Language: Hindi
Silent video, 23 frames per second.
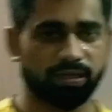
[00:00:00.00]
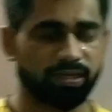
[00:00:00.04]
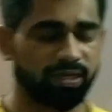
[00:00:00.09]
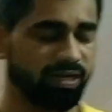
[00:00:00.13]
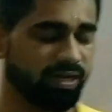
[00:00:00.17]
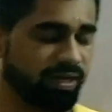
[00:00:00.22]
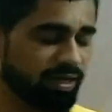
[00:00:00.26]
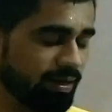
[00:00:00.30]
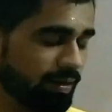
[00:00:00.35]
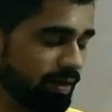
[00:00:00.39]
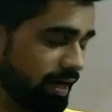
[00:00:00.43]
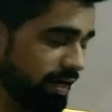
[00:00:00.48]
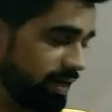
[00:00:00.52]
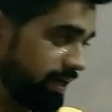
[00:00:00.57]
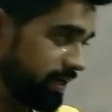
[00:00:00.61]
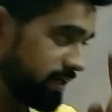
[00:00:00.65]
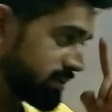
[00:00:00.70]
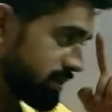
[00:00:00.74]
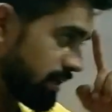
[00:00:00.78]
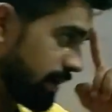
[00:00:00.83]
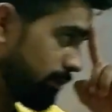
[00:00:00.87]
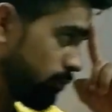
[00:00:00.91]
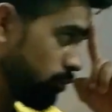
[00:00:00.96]
ये आई
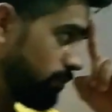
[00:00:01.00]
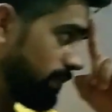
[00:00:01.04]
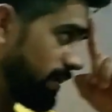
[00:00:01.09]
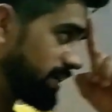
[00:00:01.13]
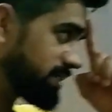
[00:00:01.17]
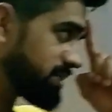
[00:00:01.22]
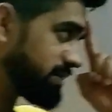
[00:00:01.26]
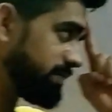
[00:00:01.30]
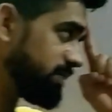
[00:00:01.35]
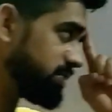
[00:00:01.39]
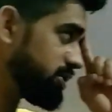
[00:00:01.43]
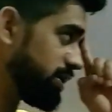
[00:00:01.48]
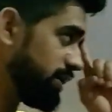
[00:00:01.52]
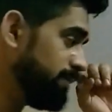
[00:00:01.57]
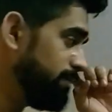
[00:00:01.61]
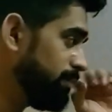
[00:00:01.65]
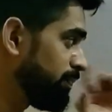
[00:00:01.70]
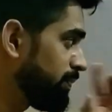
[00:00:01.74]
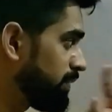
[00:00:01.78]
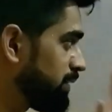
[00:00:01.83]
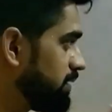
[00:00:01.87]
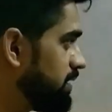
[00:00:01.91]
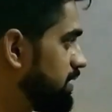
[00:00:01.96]
गेस आपको बात समझ आई
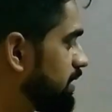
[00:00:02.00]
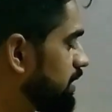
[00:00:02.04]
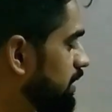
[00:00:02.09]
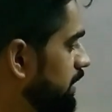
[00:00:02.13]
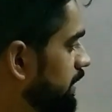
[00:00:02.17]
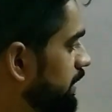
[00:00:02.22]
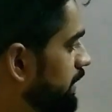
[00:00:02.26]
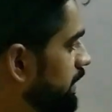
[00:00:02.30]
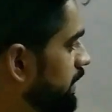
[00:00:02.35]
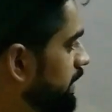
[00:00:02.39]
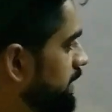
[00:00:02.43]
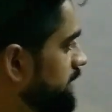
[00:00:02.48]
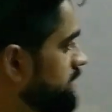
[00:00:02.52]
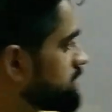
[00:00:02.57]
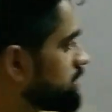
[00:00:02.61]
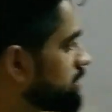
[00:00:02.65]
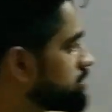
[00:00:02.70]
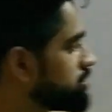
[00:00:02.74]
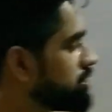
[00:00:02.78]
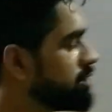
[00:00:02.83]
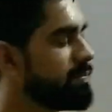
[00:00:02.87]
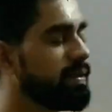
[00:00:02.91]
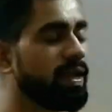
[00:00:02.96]
कि करंट अगर
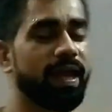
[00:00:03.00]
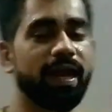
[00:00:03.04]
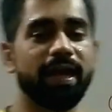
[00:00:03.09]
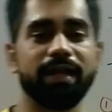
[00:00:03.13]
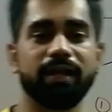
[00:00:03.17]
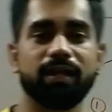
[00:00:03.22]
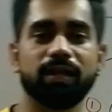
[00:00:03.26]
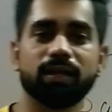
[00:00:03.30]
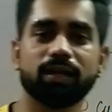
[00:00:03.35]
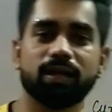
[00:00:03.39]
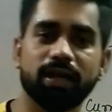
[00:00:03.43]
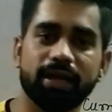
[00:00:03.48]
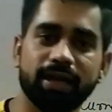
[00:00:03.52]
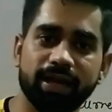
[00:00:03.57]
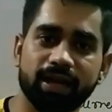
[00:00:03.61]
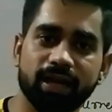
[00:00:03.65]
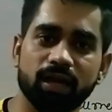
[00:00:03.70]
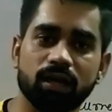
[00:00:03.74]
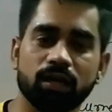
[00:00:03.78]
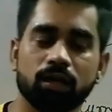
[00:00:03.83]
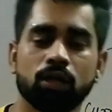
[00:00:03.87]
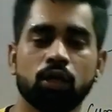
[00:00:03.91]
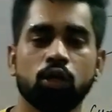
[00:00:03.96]
जंक्शन में एंटर
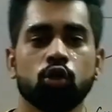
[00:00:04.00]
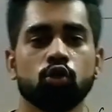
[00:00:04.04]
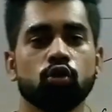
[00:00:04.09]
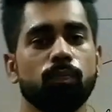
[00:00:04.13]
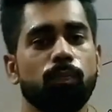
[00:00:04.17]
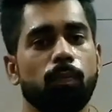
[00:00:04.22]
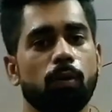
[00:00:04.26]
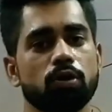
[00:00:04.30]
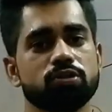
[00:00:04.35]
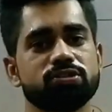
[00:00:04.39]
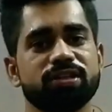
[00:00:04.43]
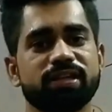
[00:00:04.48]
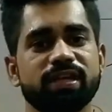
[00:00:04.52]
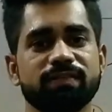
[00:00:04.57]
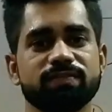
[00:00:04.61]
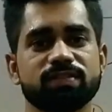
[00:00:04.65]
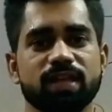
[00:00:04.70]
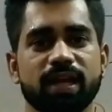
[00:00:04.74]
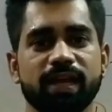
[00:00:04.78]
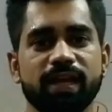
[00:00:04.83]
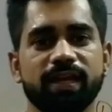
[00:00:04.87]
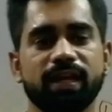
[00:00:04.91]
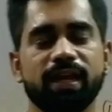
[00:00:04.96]
करेगा तो पॉजिटिव
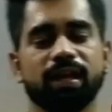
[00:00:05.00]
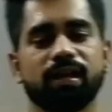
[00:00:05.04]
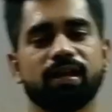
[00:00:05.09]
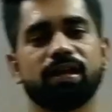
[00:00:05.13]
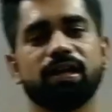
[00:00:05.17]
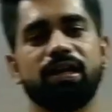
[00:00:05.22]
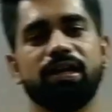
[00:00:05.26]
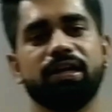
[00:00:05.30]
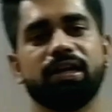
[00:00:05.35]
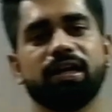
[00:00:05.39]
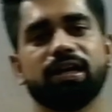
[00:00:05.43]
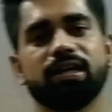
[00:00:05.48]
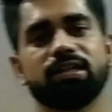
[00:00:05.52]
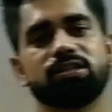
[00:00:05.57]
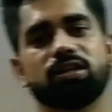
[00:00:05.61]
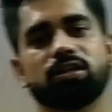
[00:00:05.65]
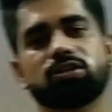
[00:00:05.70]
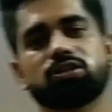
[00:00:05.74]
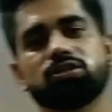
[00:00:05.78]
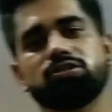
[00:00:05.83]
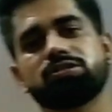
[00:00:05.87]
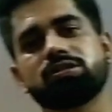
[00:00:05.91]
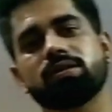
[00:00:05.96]
साइन है करंट अगर
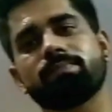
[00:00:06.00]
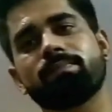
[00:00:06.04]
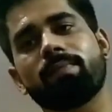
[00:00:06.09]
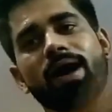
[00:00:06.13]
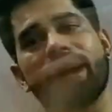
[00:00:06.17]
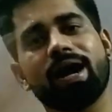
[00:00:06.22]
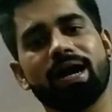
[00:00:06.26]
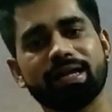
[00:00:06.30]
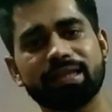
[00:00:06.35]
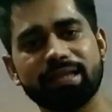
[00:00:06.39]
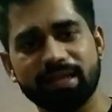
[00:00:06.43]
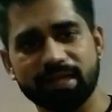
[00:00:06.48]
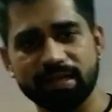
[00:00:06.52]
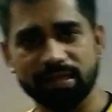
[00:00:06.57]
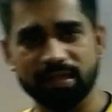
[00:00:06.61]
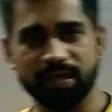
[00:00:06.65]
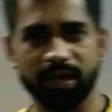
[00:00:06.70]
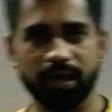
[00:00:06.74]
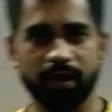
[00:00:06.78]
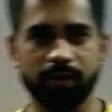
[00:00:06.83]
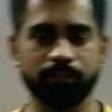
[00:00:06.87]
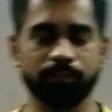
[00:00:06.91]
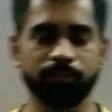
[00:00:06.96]
जंक्शन से बाहर निकल
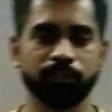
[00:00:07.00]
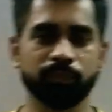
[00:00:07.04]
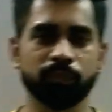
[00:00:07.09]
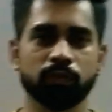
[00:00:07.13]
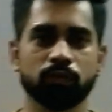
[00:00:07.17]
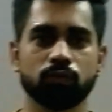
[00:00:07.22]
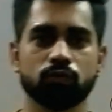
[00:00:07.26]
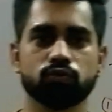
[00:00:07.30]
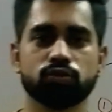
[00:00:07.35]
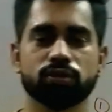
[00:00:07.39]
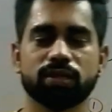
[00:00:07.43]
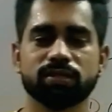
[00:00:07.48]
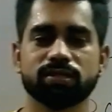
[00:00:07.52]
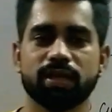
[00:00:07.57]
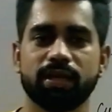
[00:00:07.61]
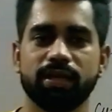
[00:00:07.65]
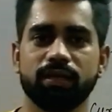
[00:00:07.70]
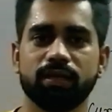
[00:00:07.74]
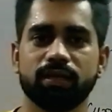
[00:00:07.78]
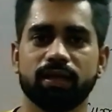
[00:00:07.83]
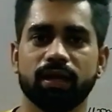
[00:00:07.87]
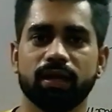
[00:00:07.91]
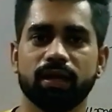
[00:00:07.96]
रहा है तो उसका
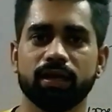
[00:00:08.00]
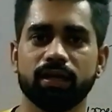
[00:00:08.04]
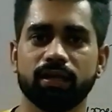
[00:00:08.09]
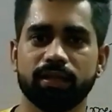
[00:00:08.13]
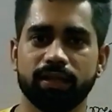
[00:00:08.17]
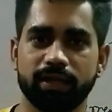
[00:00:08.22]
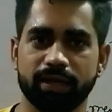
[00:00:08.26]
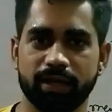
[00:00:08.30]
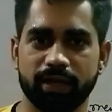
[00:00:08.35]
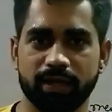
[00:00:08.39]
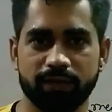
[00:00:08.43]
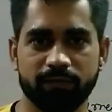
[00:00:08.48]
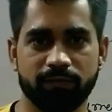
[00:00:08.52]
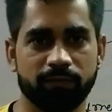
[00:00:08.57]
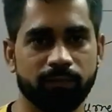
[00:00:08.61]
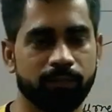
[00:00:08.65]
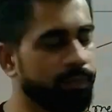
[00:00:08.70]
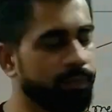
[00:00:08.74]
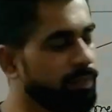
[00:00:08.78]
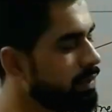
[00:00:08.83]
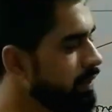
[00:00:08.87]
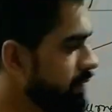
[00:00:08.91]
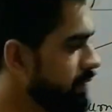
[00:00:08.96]
साइन क्या है नेगेटिव
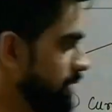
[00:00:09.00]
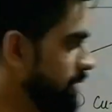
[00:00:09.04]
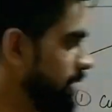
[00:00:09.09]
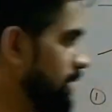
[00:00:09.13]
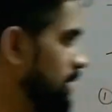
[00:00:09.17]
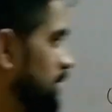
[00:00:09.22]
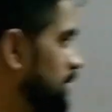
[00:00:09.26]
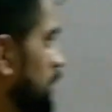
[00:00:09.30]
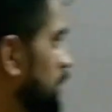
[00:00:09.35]
ठीक है